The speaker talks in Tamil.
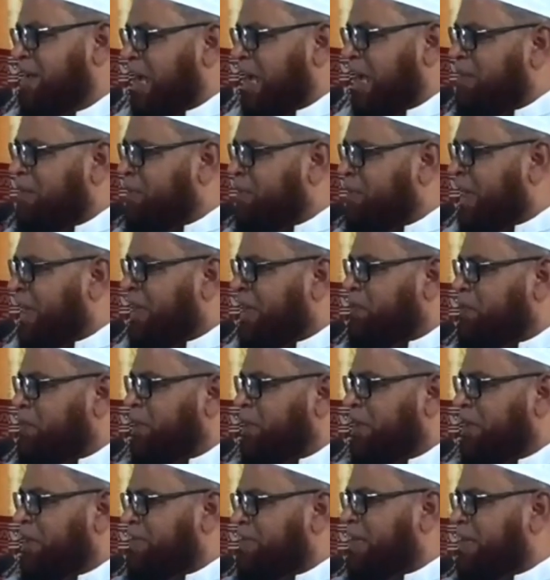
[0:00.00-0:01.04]
கபரிலே
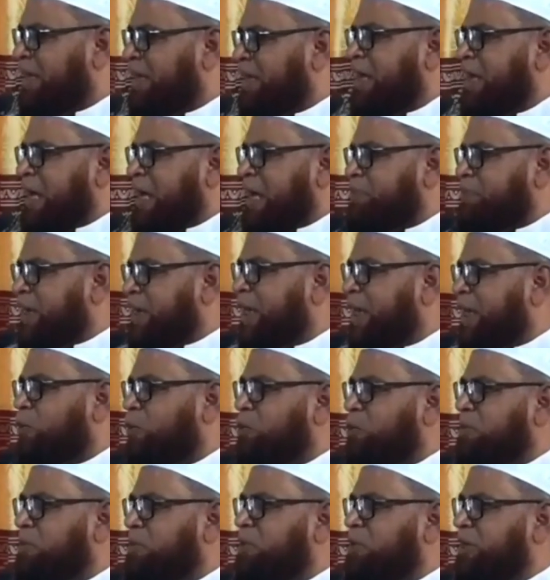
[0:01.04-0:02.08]
போய் அவர்கள் கபரிலே
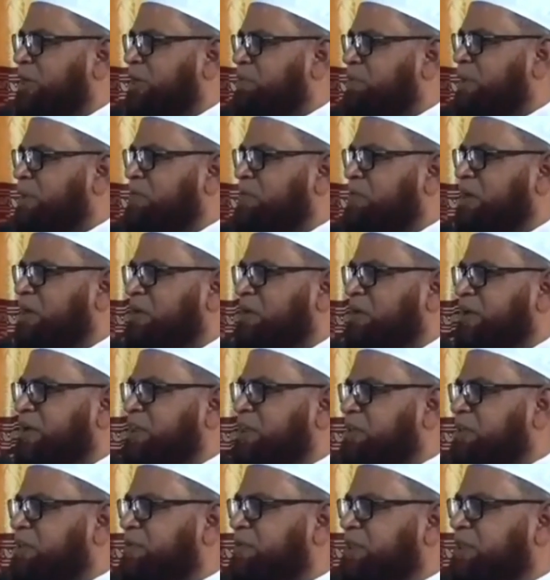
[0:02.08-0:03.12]
கொண்டு போய் நம்மை அவர்கள்
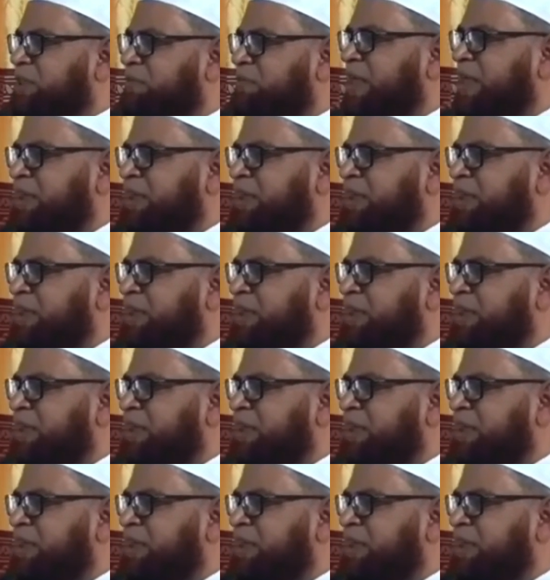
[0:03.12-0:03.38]
வைத்து விட்டு